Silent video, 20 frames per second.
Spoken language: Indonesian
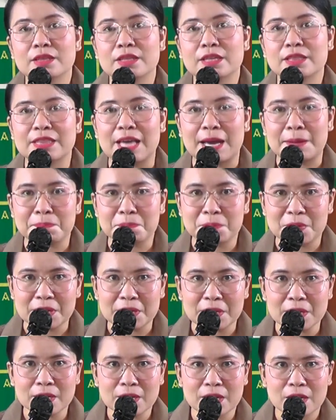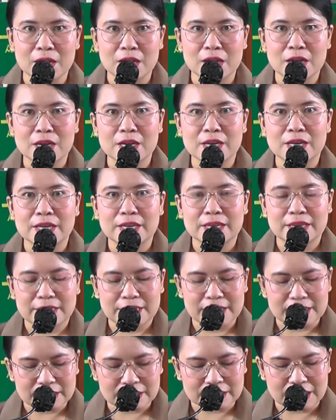tetapi
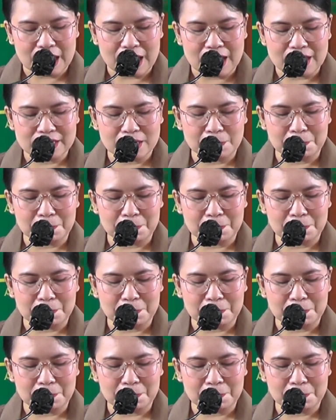kita